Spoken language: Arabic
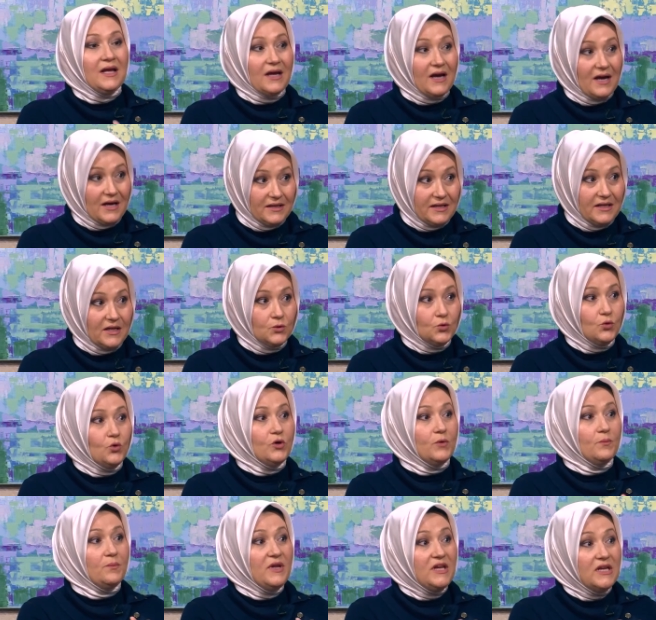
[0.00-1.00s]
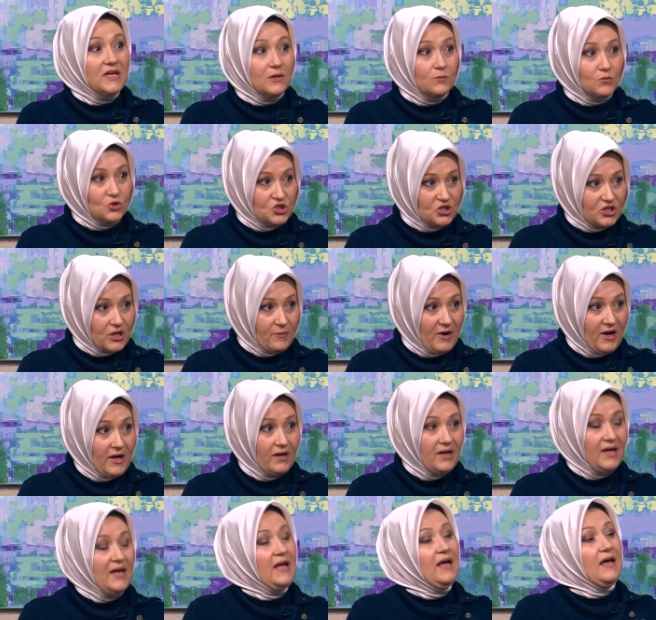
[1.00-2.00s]
خلينا نقول من المجتمع
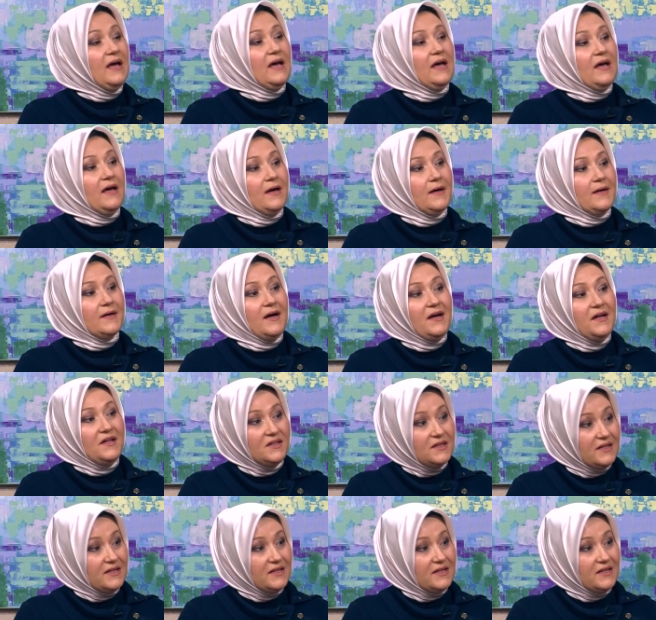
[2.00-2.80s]
رح